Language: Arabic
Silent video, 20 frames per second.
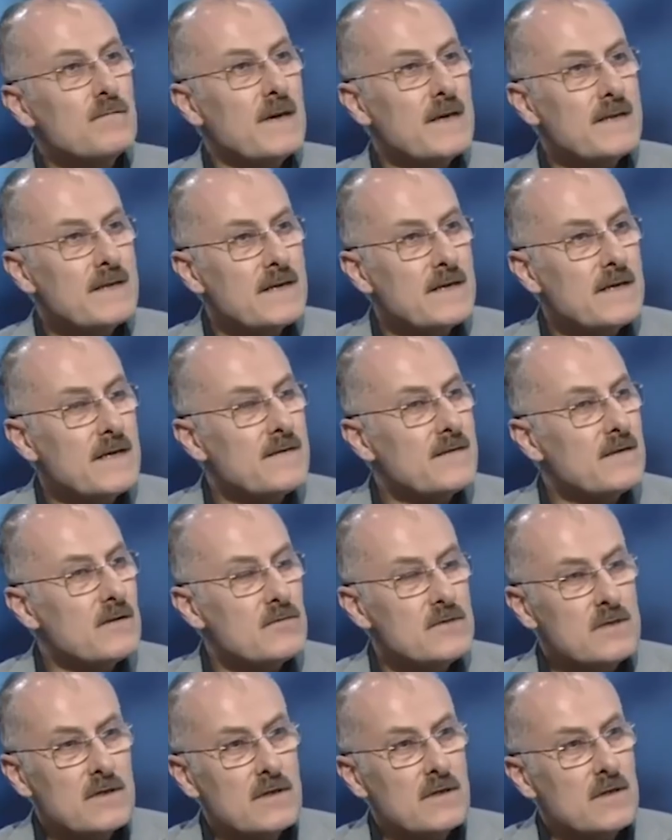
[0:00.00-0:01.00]
بعدين كيف
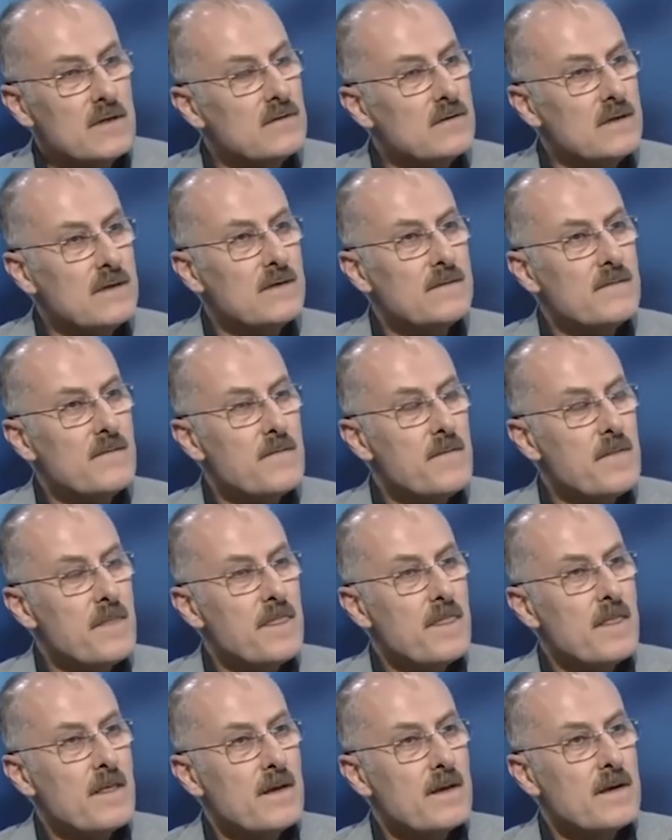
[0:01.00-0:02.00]
توزيع القوى
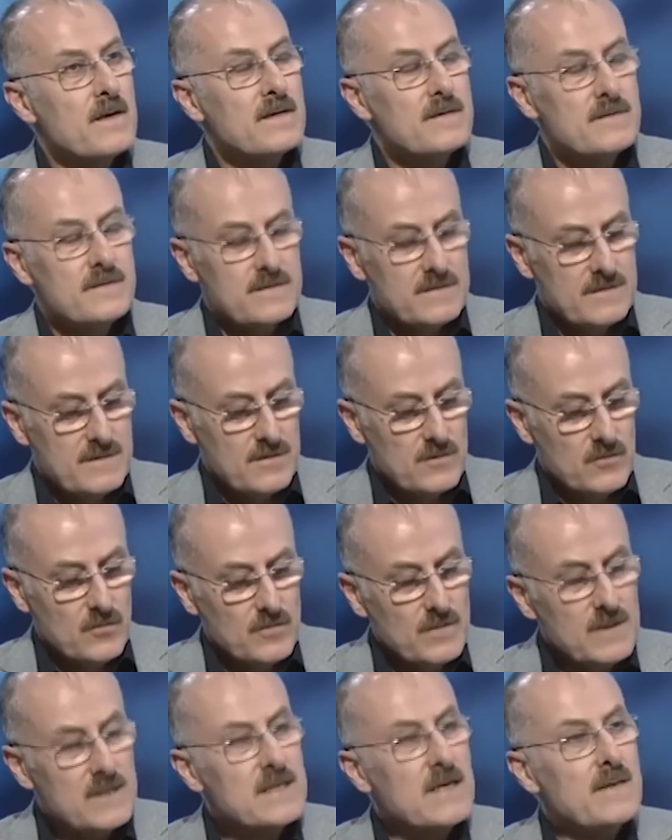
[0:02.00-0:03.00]

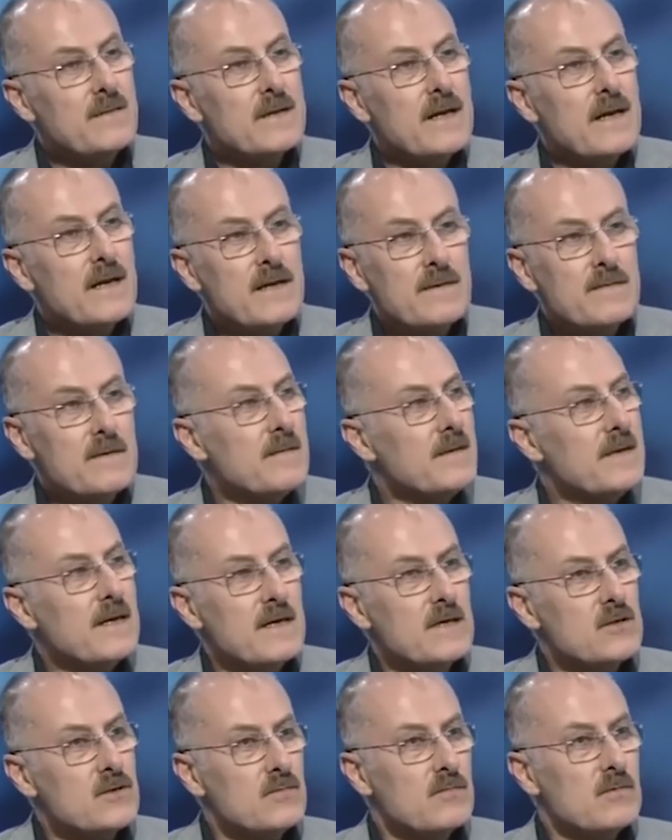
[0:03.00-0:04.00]
وبنرجع بنقرر مين بدنا
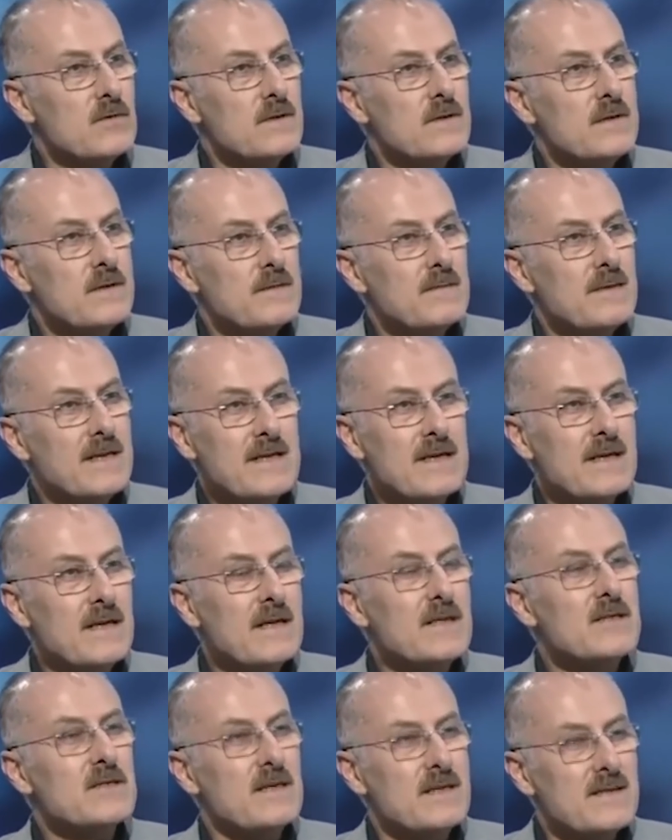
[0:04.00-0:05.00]
رئيس جمهوريه، بعدين
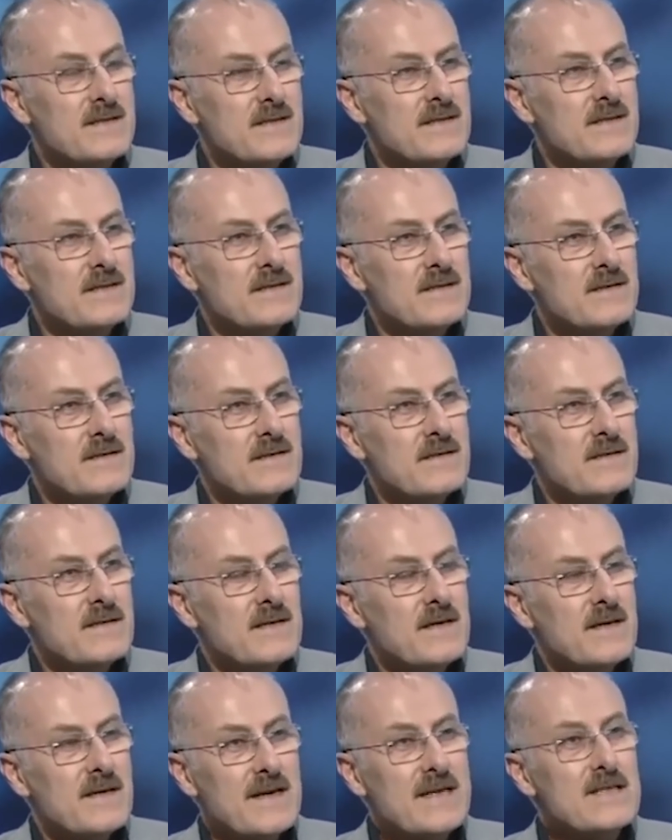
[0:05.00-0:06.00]
بقول لك شغله ثانيه
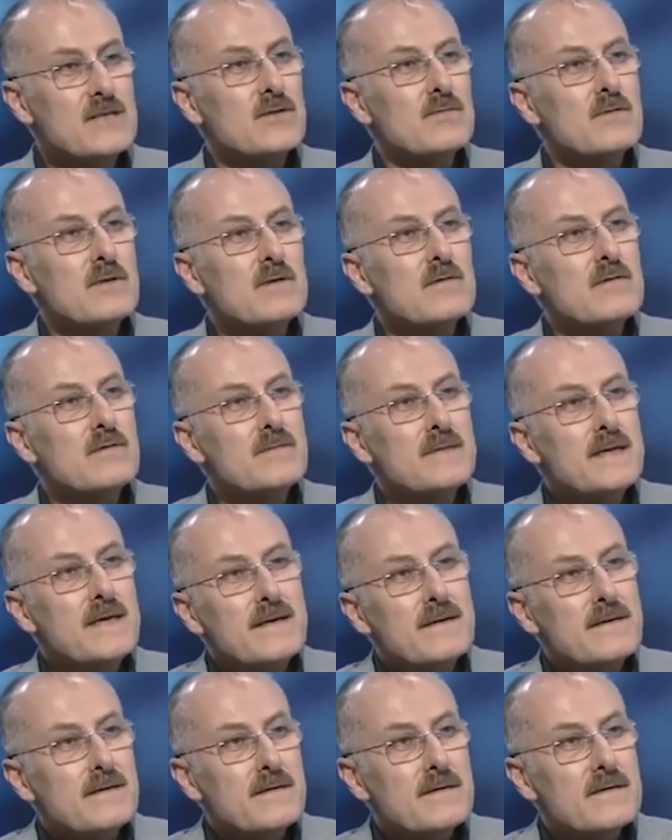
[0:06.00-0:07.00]
رئيس جمهوريه
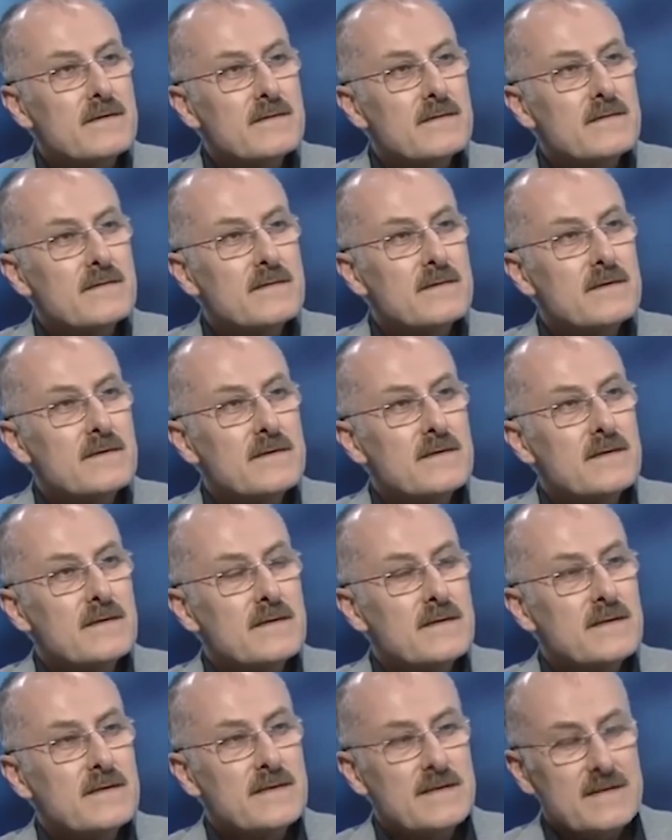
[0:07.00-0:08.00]
لبنان
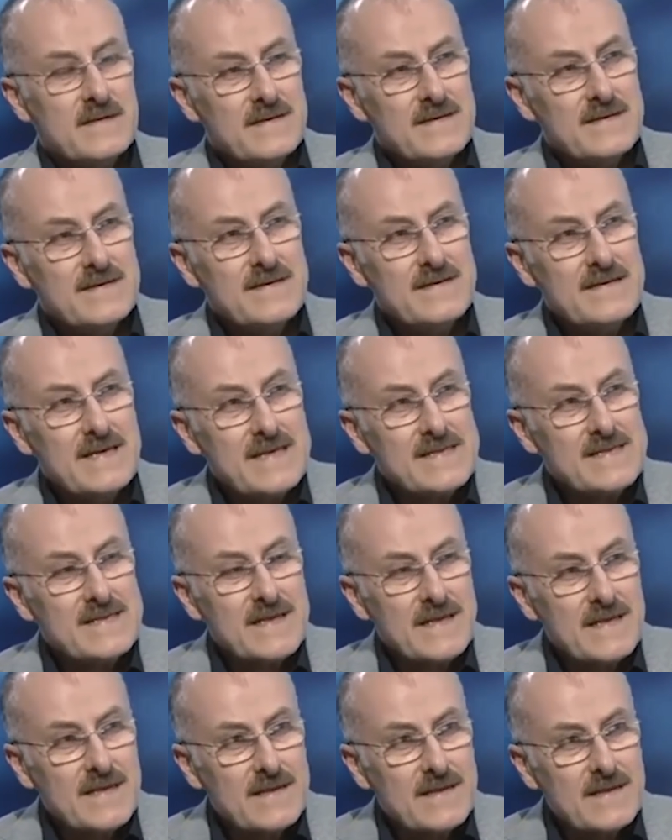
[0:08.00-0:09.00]

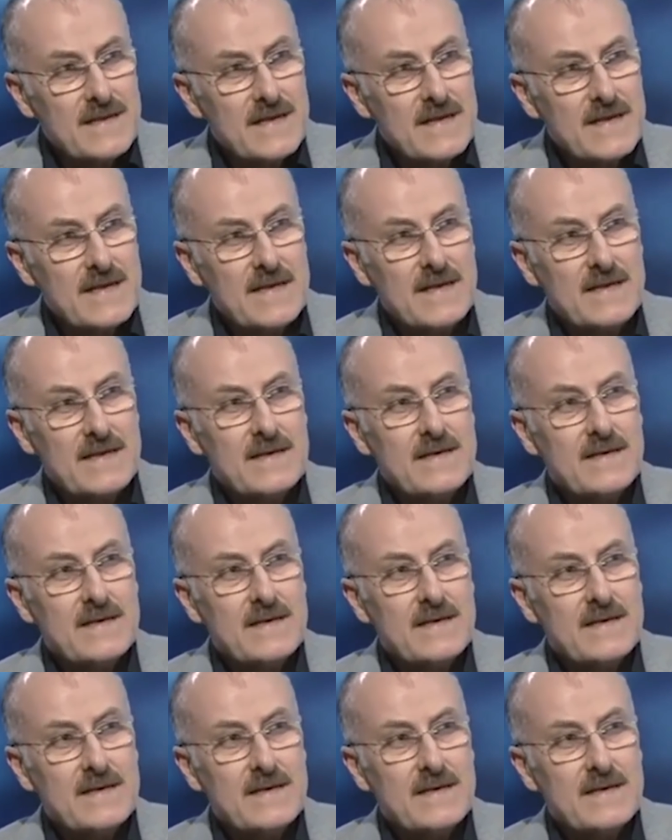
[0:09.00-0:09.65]
يستند الى